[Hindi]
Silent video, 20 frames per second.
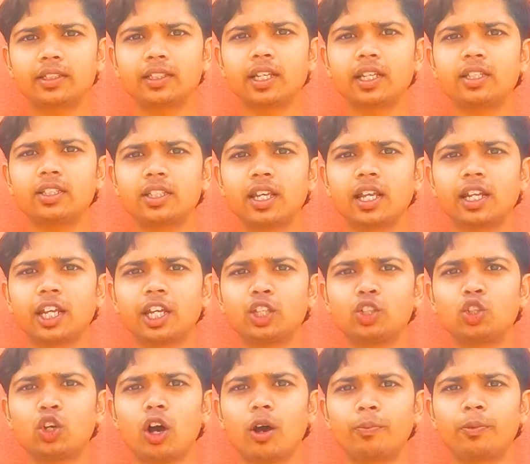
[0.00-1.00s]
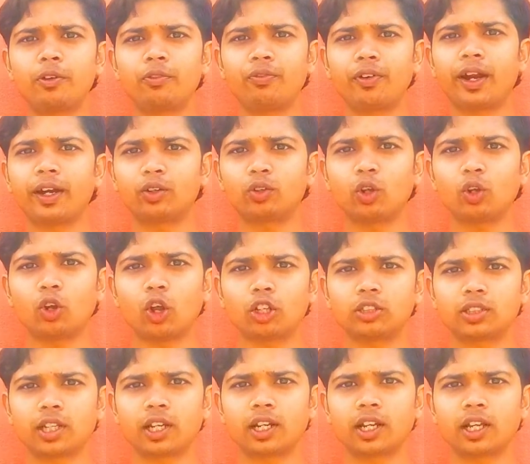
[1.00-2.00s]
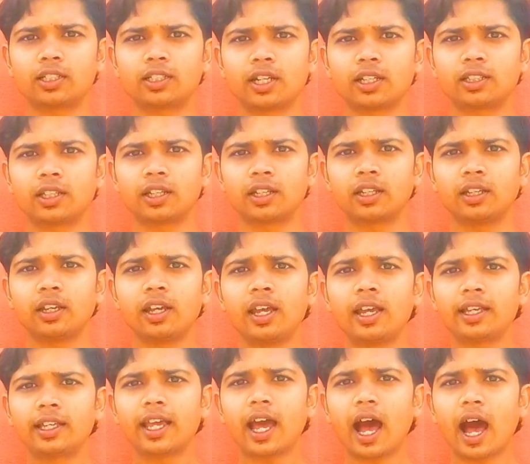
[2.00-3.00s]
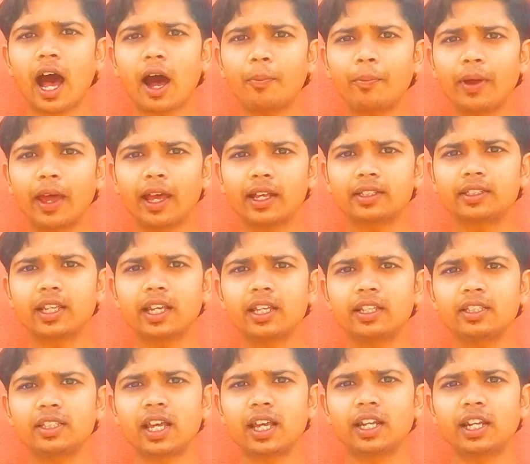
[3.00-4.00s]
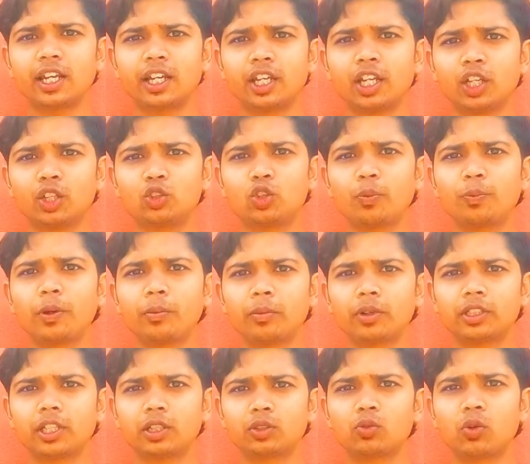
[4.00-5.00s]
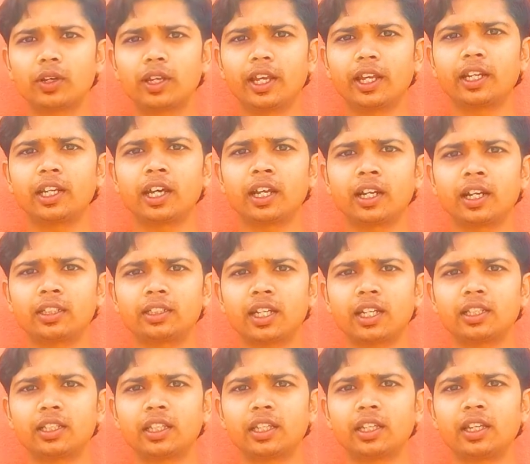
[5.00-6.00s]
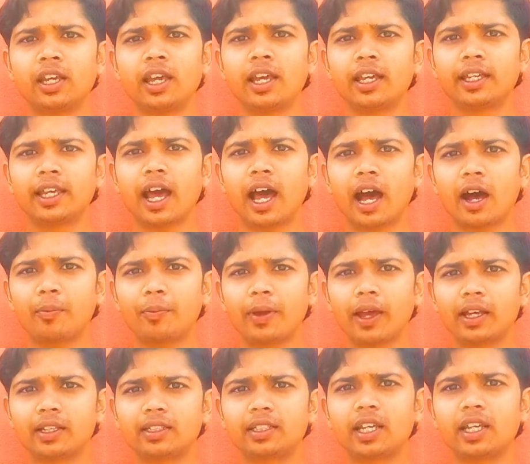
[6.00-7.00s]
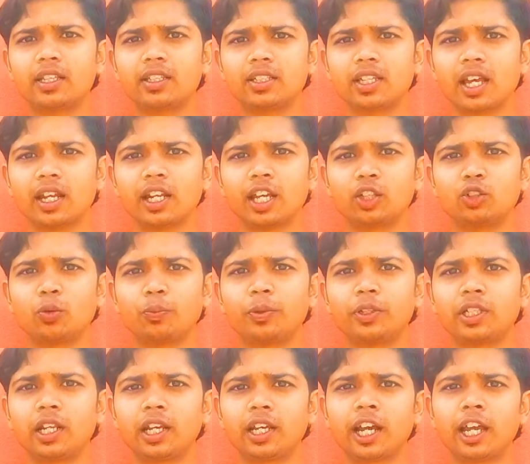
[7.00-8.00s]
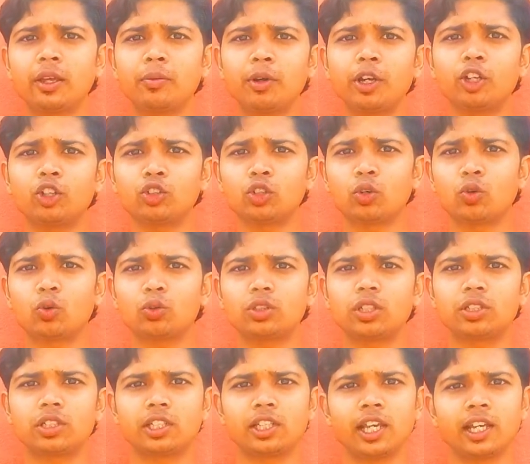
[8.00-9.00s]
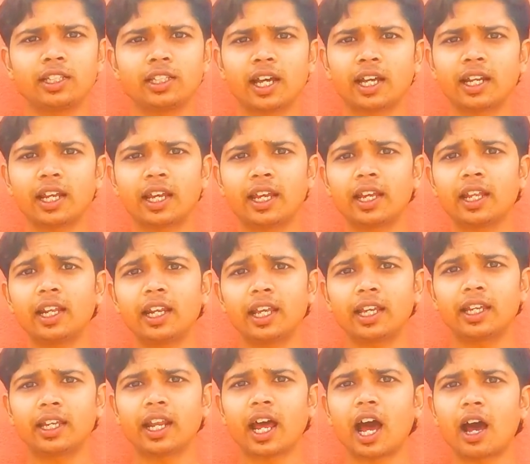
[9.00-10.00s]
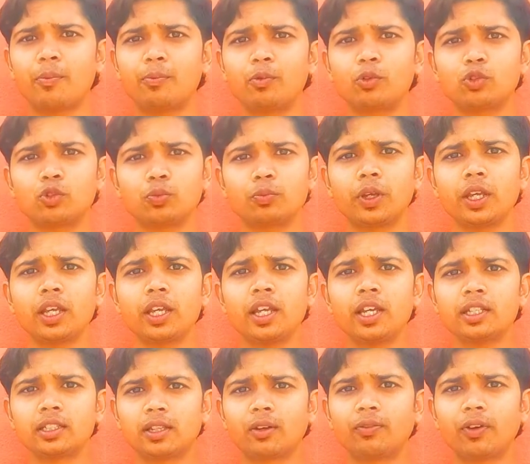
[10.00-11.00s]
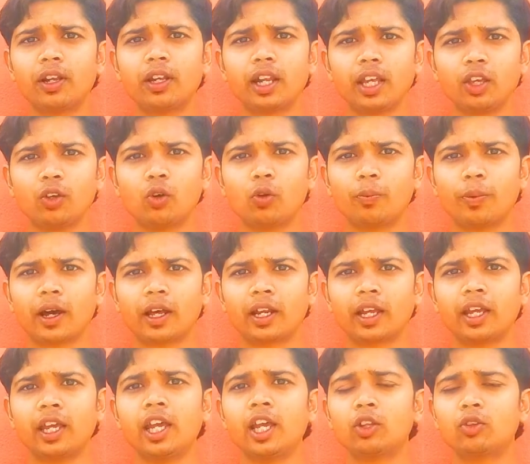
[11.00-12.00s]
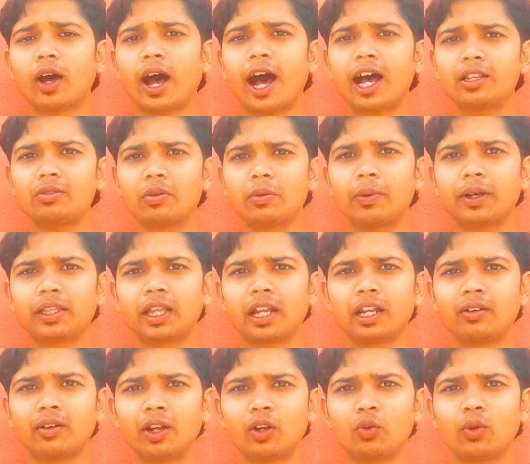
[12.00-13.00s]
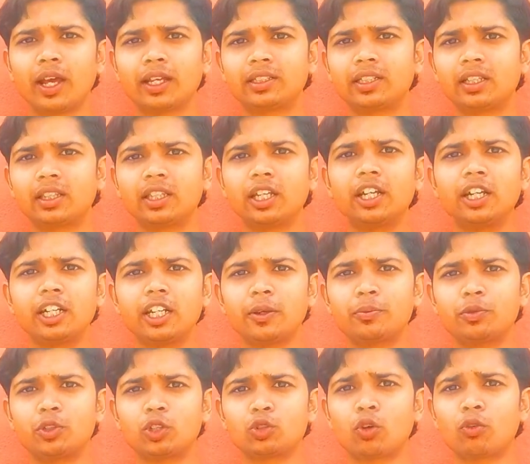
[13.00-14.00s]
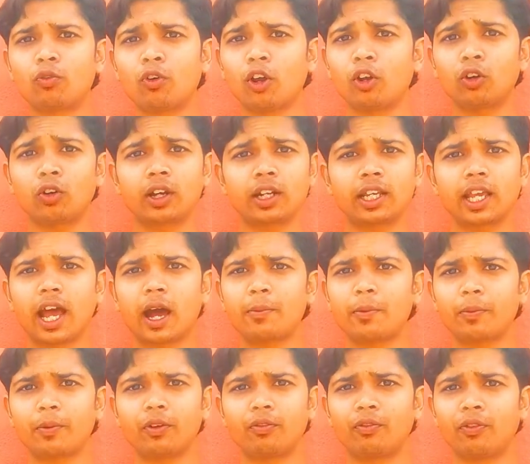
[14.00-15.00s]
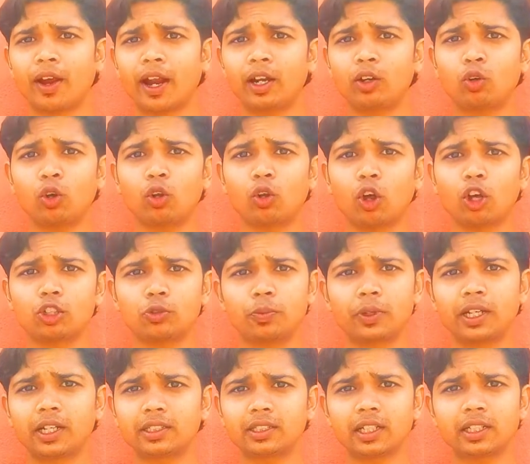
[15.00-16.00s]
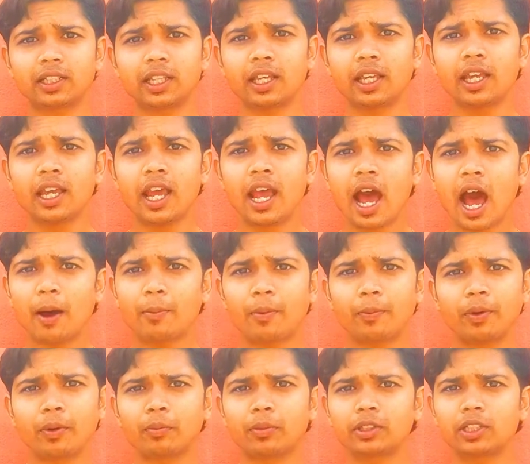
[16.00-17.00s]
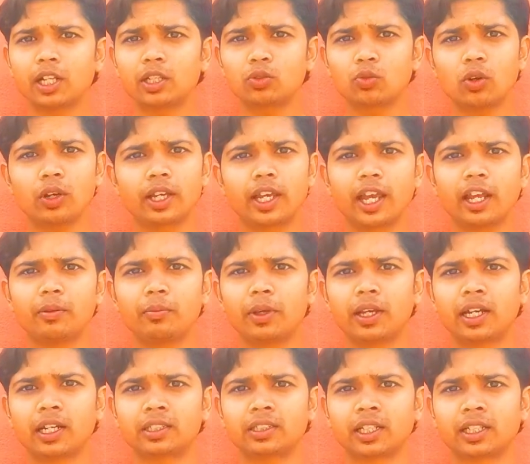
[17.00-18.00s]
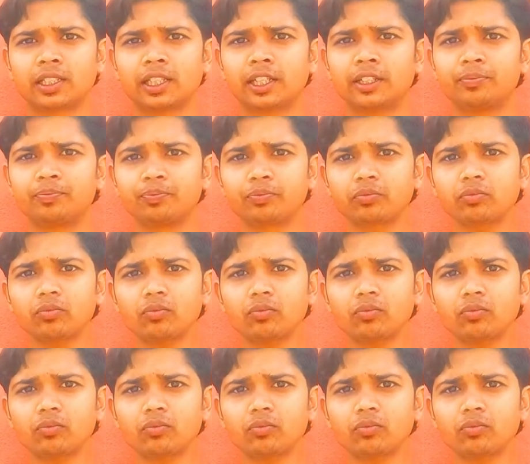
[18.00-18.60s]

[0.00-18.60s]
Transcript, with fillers: ऐसे इंसान हैं जो अपने फैट को लॉस करना चाहता है क्या आप ऐसे इंसान हैं जो अपने मसल्स को गेन करना चाहते हैं क्या आप ऐसे इंसान हैं जो पिछले कई महीनों से कोशिश किए जा रहे हैं लेकिन आप उसमें सफल नहीं हो पा रहे हैं तो आज मैं बताने वाला हूँ ऐसे तीन टिप्स जिसको फॉलो करके आप अपने फैट को लॉस भी कर सकते हैं आप अपने मसल्स को गेन भी कर सकते हैं